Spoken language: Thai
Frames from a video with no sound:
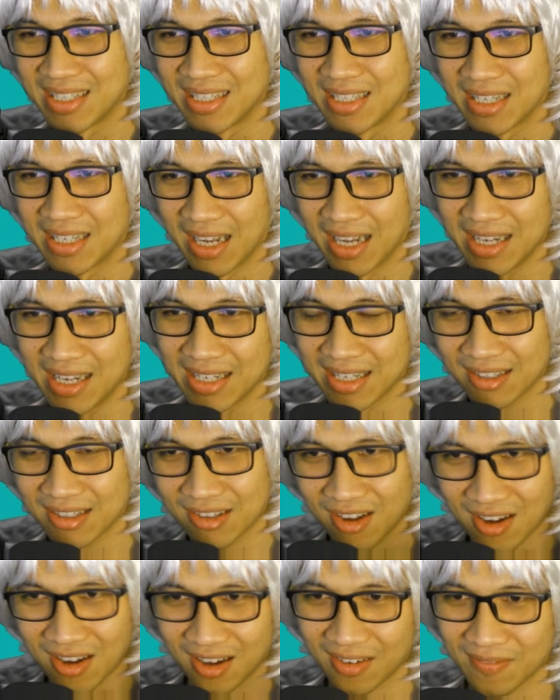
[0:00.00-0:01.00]
เออแล้ว
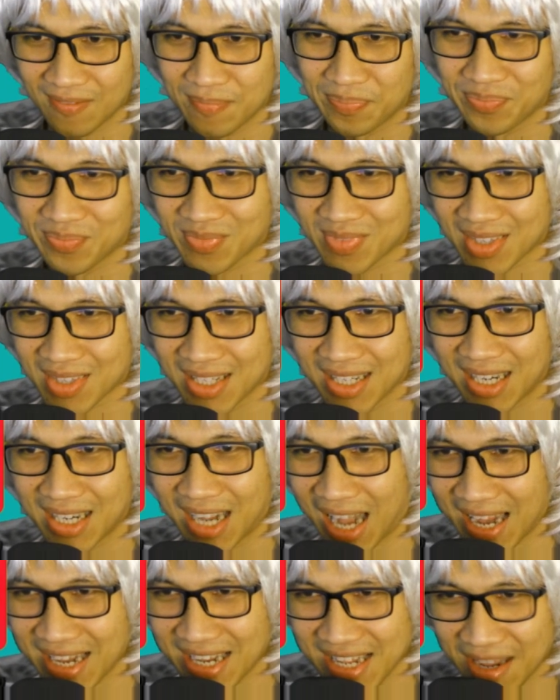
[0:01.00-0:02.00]
ก็
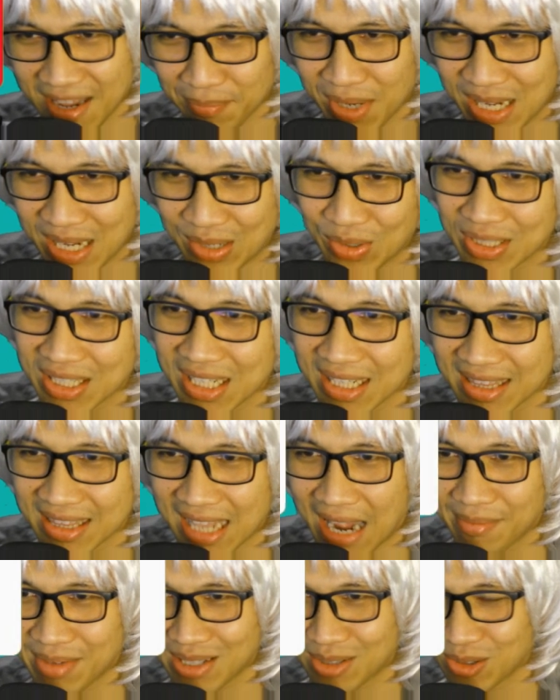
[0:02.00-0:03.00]
ใครที่ยังไม่ได้กดติด
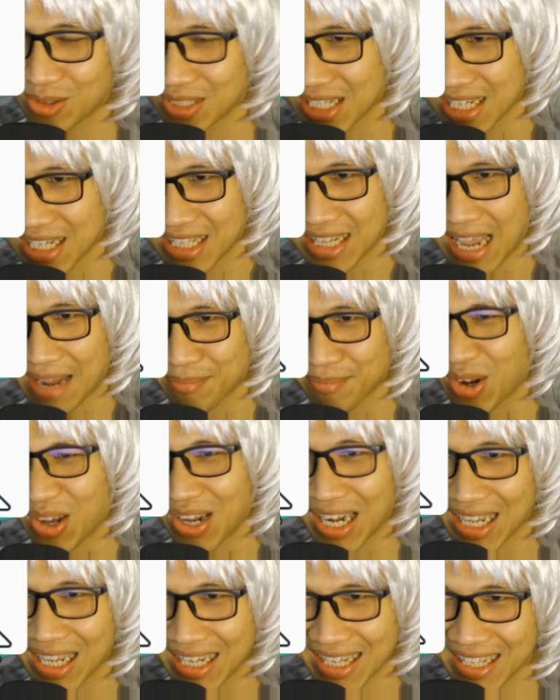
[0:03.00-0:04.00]
ตามนะกดติดตามก่อน
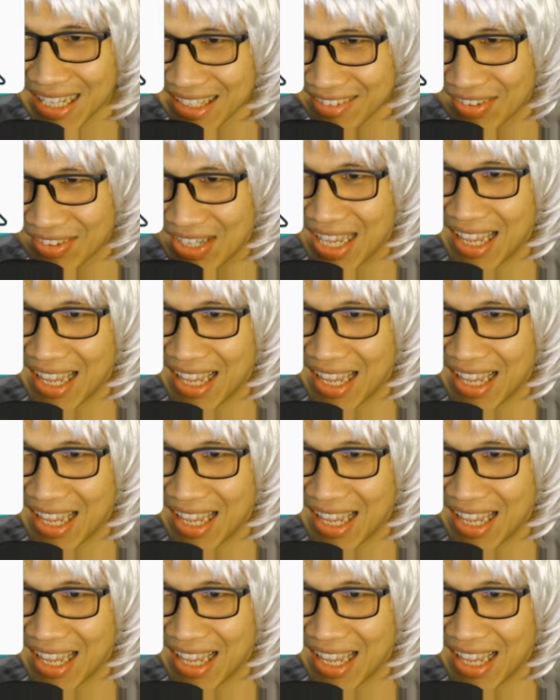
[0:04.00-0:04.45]
เลยโอเค